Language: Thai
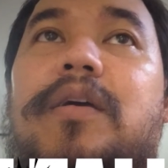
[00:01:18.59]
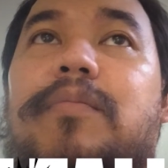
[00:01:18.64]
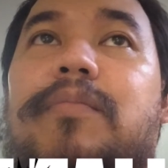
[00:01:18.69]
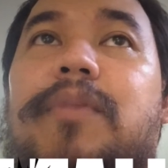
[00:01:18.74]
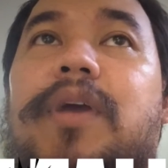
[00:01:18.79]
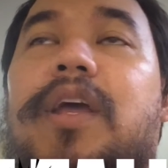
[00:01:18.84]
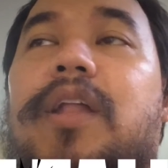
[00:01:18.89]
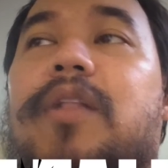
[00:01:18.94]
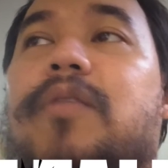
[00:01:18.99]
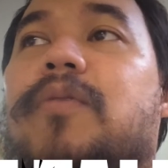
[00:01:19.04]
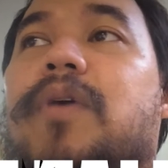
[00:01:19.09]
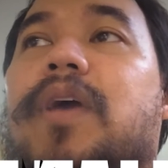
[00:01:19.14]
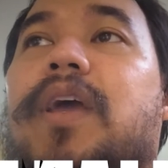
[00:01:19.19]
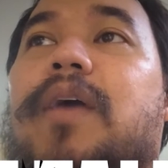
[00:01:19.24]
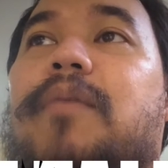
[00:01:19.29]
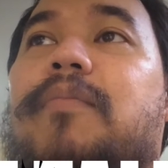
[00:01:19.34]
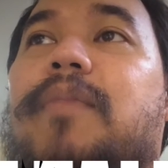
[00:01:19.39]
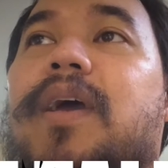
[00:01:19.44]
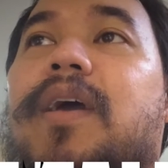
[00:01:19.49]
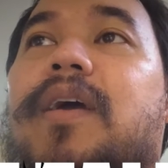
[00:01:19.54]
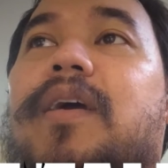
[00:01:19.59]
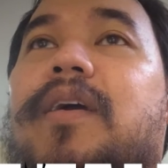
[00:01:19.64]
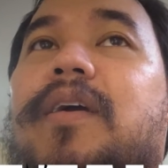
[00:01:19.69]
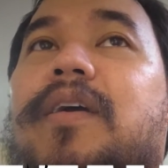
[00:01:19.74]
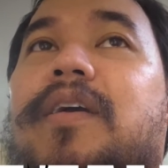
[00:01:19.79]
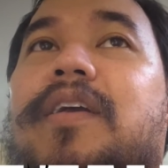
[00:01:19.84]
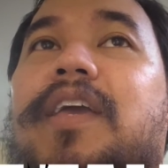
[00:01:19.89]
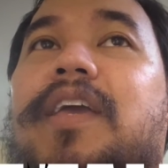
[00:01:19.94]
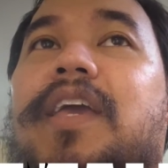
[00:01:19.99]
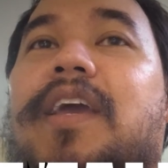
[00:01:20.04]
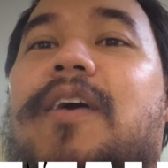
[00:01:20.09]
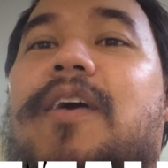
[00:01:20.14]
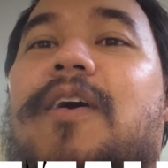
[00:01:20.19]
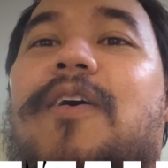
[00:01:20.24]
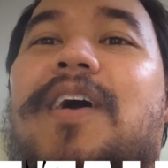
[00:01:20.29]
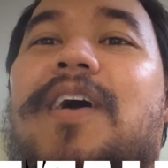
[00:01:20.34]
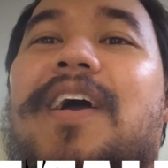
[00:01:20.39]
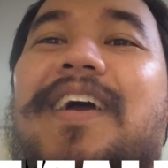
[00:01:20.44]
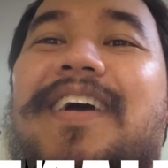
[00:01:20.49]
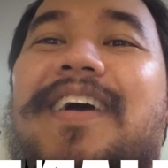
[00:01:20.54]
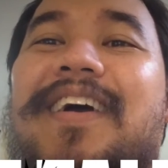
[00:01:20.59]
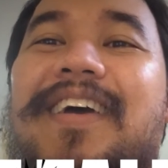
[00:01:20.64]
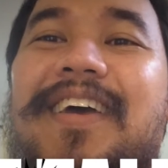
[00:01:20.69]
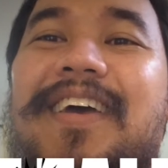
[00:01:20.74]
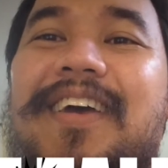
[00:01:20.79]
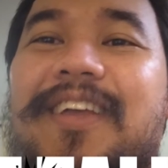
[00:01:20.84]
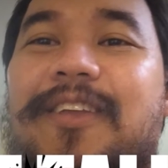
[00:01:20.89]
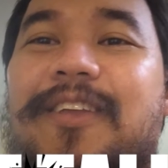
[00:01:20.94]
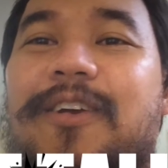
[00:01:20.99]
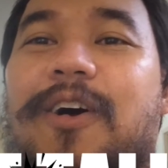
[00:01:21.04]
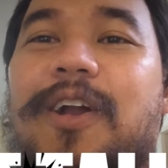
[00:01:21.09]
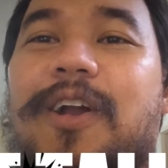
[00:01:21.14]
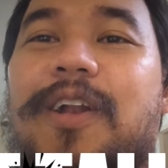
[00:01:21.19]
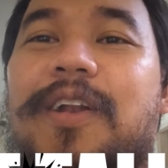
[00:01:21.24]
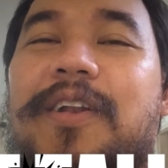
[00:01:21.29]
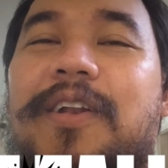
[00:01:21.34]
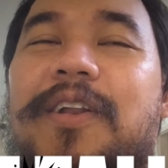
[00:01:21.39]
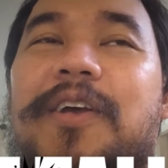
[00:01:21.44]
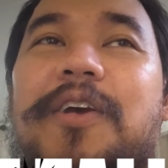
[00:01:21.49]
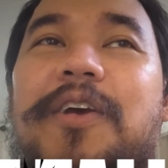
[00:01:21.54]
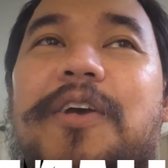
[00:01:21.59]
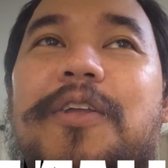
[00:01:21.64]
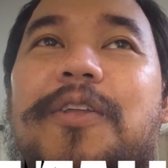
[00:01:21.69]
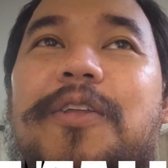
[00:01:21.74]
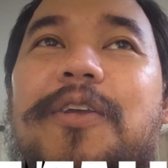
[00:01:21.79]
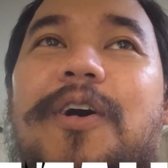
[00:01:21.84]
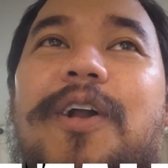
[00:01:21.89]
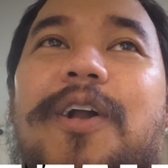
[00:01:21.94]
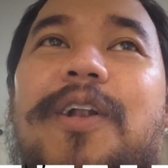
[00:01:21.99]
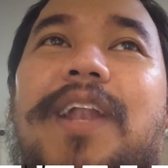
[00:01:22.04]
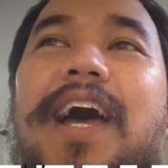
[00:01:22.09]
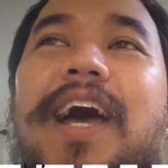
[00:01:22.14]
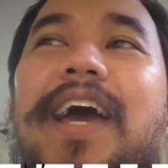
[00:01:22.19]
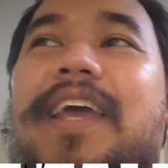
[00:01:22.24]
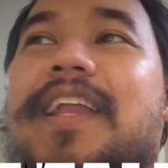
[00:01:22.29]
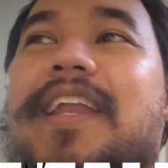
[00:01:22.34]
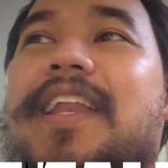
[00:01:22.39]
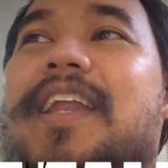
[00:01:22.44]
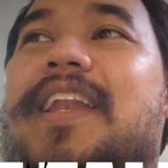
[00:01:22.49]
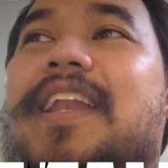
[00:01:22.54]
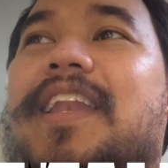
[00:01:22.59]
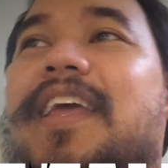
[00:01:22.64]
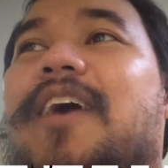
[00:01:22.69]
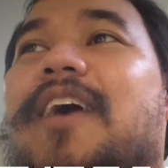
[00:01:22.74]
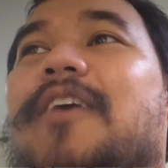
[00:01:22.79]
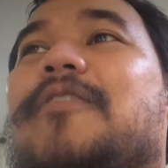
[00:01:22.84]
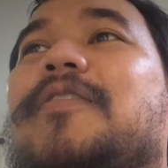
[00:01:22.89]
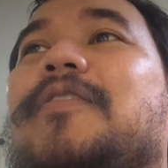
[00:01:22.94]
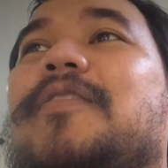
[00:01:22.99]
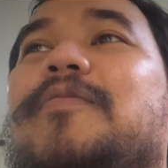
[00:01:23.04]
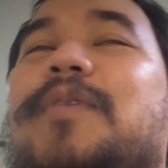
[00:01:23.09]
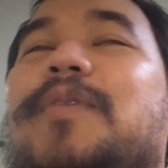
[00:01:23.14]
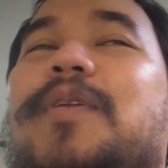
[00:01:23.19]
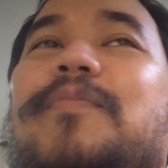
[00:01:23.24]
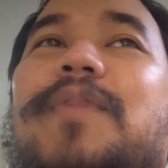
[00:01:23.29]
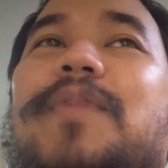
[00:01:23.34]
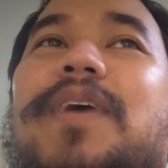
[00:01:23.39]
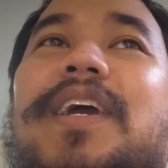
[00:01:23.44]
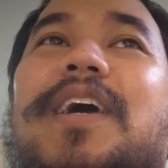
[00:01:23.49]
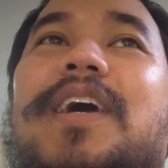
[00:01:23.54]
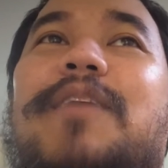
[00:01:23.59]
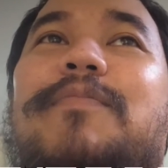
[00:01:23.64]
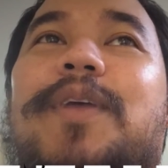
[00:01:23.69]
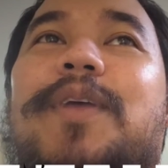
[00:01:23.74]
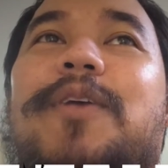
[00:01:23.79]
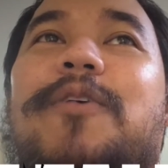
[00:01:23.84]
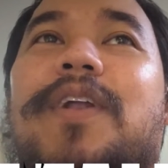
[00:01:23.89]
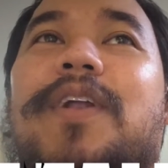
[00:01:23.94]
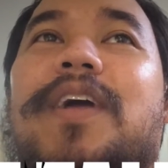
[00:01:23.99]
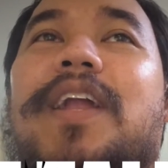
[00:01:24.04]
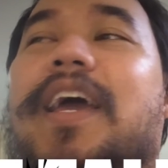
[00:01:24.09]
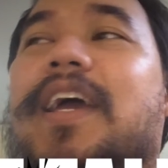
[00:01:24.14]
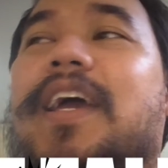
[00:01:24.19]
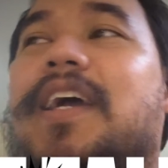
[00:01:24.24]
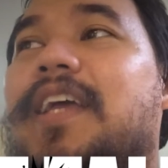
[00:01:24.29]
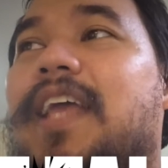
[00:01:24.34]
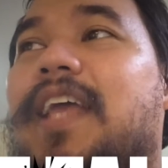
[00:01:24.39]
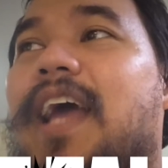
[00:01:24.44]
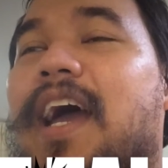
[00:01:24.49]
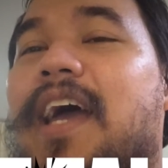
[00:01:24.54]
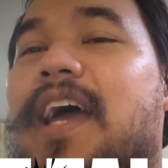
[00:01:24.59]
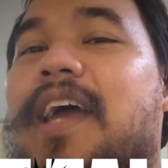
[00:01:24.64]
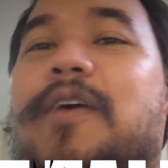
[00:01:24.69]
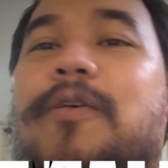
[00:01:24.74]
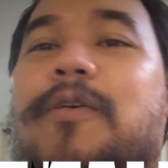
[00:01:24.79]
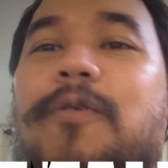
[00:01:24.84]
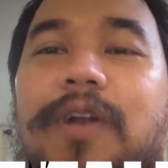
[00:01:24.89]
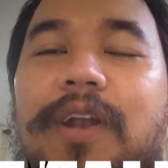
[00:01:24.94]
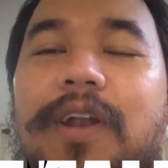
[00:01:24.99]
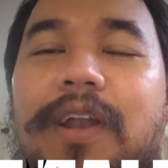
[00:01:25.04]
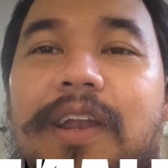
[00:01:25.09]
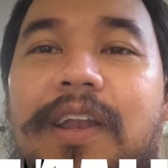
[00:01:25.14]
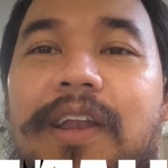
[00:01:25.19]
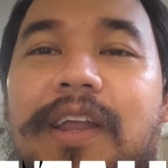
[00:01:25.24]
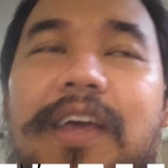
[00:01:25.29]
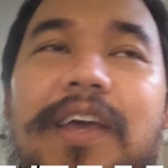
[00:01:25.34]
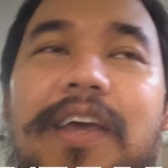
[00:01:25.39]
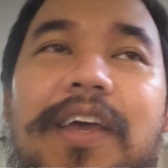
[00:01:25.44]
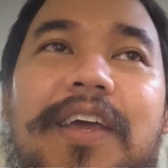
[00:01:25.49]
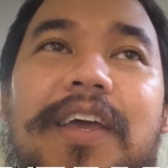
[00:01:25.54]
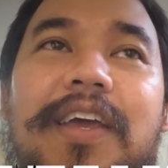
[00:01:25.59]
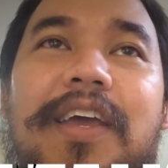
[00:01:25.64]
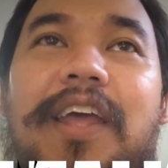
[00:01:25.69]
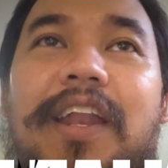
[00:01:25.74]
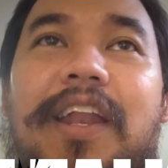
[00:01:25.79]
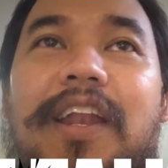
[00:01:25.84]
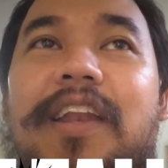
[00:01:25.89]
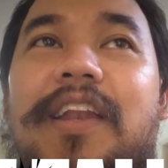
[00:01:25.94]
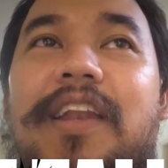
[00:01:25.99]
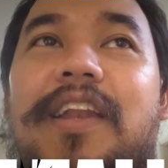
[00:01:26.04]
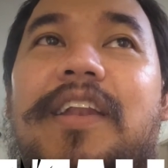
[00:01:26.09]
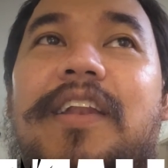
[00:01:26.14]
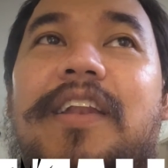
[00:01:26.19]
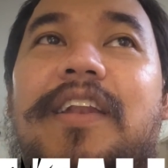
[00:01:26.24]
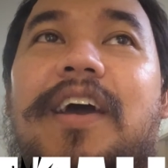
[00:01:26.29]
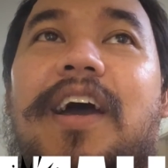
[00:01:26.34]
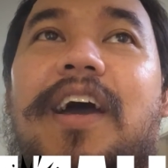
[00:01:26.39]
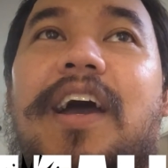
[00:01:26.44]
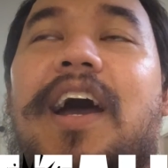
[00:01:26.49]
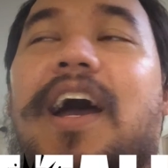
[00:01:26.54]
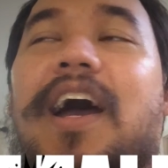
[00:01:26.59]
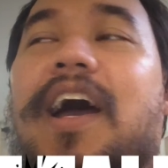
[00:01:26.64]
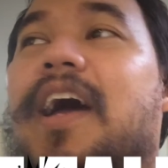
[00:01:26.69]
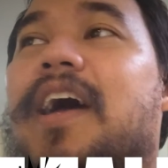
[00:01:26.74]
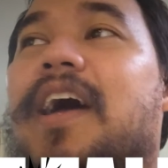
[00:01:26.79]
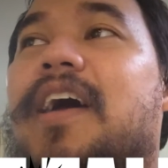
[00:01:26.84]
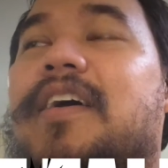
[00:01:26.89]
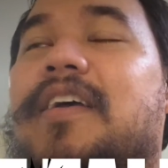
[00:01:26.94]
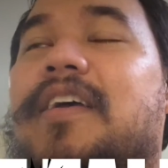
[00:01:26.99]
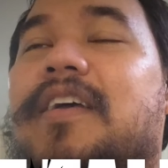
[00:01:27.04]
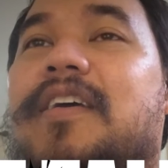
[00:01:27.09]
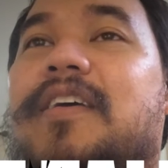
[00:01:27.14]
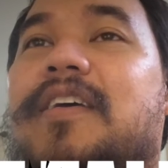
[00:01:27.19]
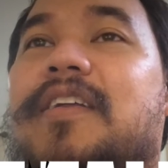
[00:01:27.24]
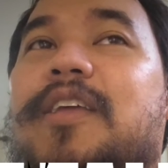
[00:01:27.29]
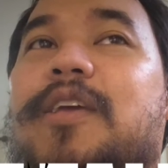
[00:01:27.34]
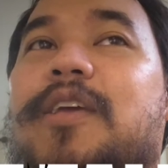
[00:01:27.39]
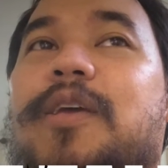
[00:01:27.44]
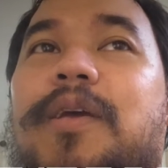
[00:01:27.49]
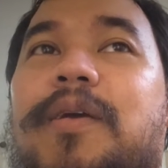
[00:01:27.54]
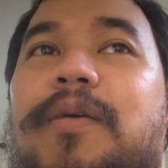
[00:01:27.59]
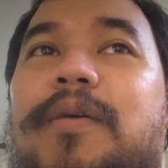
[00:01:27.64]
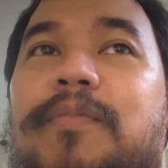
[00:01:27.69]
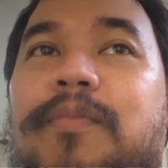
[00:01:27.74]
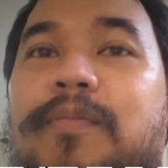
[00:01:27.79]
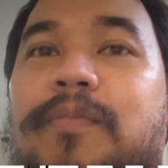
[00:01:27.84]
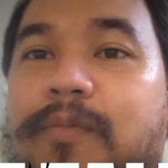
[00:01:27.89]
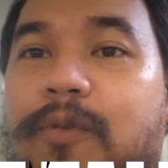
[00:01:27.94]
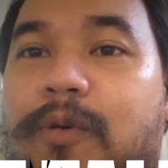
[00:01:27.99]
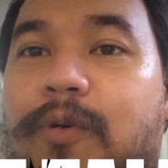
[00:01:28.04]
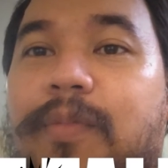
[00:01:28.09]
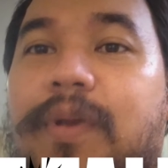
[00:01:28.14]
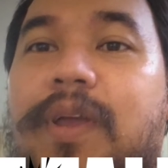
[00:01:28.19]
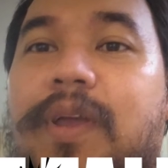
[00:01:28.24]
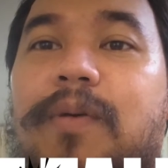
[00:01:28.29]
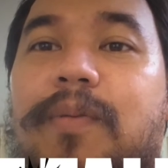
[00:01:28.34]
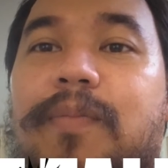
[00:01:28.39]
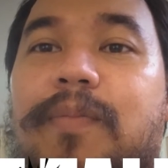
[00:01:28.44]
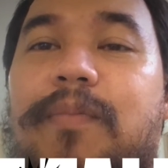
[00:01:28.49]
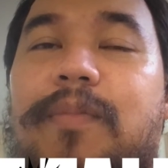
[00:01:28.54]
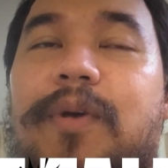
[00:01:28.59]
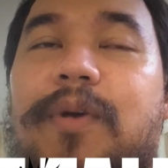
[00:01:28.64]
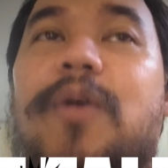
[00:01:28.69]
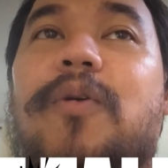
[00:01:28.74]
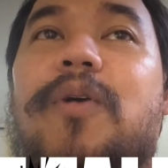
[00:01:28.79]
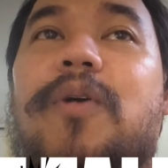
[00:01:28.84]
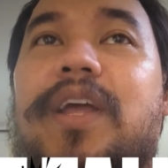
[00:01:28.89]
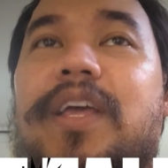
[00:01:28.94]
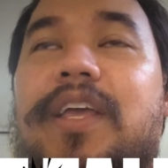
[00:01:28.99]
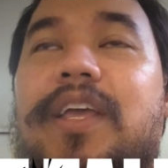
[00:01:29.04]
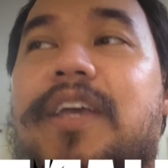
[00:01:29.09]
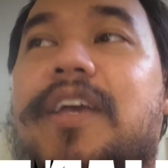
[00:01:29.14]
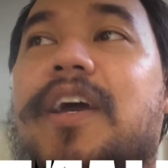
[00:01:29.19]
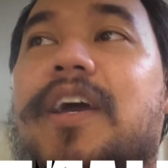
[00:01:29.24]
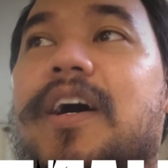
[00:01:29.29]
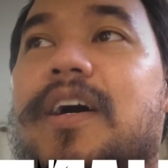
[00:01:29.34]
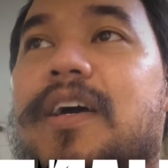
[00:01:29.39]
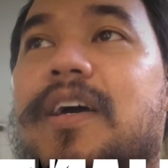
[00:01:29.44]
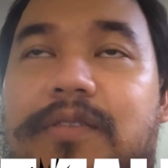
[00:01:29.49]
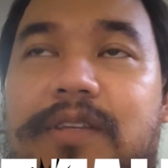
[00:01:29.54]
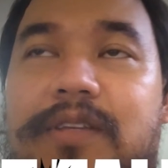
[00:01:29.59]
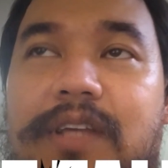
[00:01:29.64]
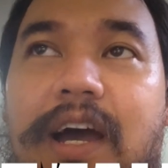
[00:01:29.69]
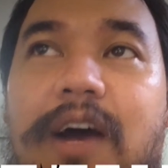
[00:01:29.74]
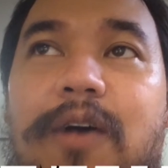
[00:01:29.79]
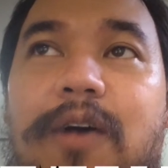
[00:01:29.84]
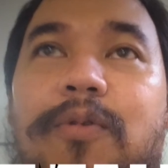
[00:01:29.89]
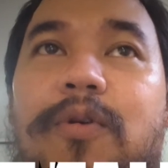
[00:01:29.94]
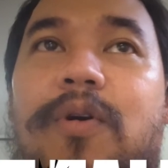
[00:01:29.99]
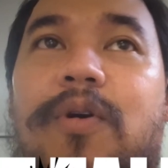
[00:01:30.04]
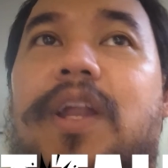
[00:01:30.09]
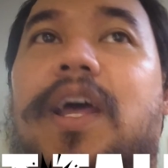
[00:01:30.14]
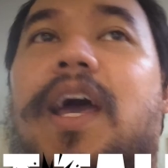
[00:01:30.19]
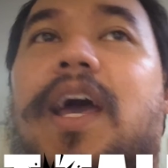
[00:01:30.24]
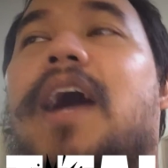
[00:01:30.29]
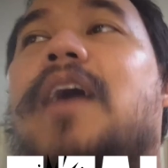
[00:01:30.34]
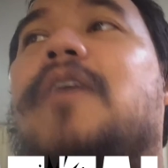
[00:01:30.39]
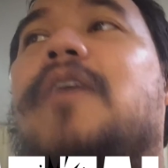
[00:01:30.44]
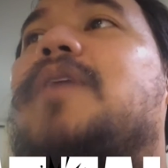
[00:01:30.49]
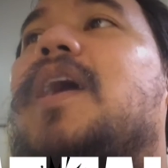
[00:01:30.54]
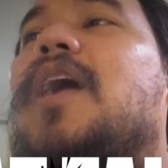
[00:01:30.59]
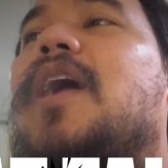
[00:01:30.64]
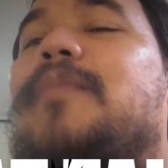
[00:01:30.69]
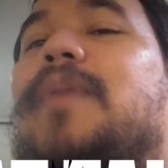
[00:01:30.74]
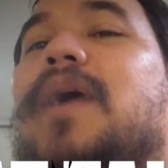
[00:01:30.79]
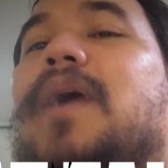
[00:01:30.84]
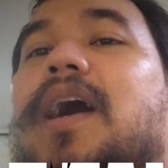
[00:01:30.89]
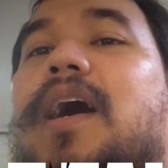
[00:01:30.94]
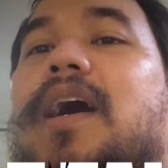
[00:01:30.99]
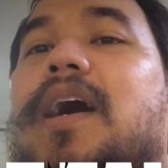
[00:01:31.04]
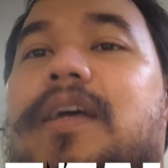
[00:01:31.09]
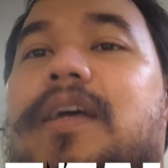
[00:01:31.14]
เพจตัวเองแม่งกิกก๊อก ยอดยอดไลค์นิดเดียว มันไม่เกิดประโยชน์เท่าไหร่คืออยากให้คนเห็นเนื้อหาที่ผมคิดว่า เป็นประโยชน์เนี่ยเยอะ ๆ จะเอาพวกเนื้อหาเก่าๆมา